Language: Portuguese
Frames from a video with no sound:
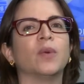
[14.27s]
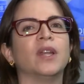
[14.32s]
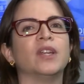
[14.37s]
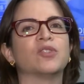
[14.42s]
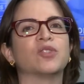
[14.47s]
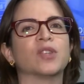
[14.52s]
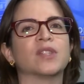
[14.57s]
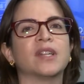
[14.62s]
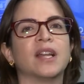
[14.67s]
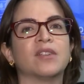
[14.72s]

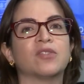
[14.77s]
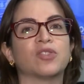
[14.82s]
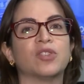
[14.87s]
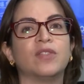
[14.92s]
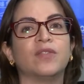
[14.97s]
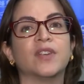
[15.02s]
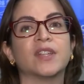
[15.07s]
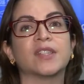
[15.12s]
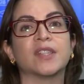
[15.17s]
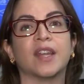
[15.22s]

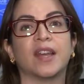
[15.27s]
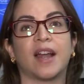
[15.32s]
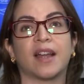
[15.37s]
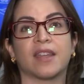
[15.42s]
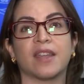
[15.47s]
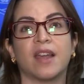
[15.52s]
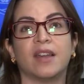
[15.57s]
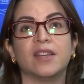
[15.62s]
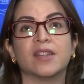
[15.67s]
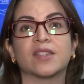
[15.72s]
legislativa será
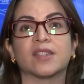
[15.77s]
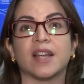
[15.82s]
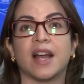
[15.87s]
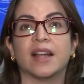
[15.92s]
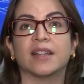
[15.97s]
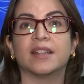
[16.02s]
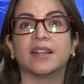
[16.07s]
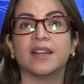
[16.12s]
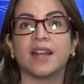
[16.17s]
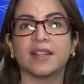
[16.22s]

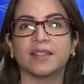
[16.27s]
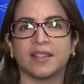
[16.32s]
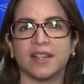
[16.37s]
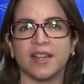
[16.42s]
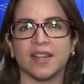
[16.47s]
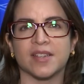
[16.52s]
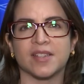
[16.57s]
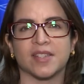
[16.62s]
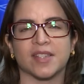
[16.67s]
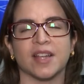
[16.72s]
realizada na
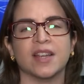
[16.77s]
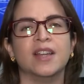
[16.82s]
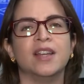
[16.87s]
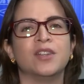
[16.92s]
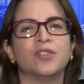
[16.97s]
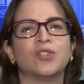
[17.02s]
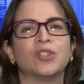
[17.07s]
terça,